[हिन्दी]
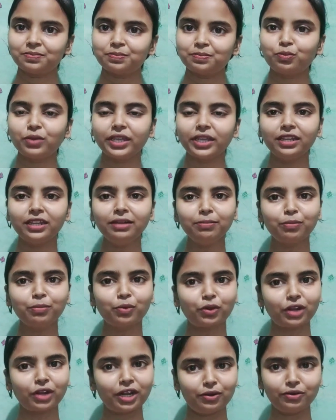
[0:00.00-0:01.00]
यानी
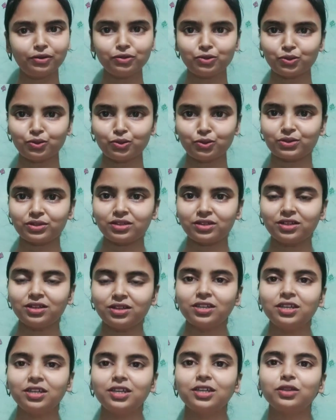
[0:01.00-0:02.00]
पोटैटो जूस
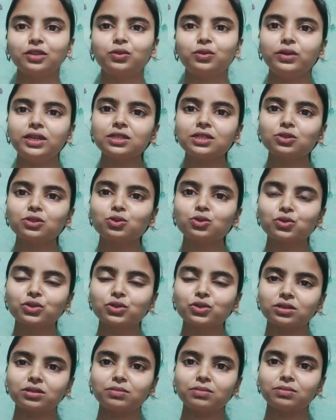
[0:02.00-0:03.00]
तो इस जूस
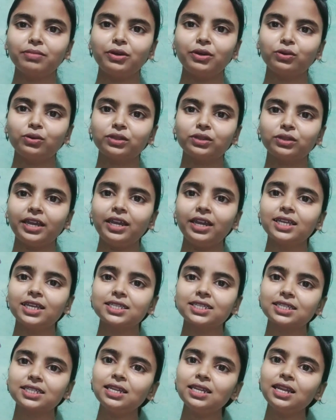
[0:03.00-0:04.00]
में होता है
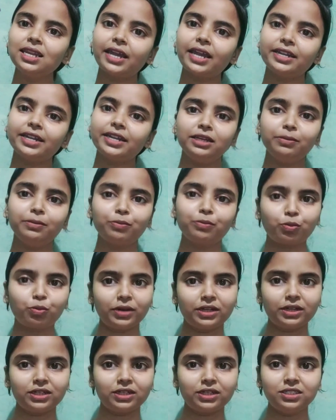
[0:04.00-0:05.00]
स्किन लाइटनिंग
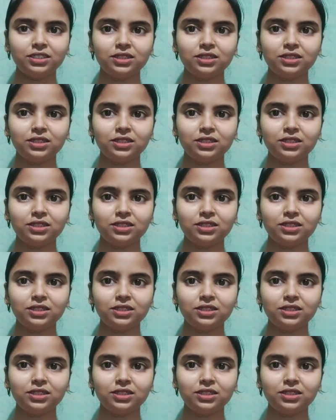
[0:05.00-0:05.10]
प्रॉपर्टी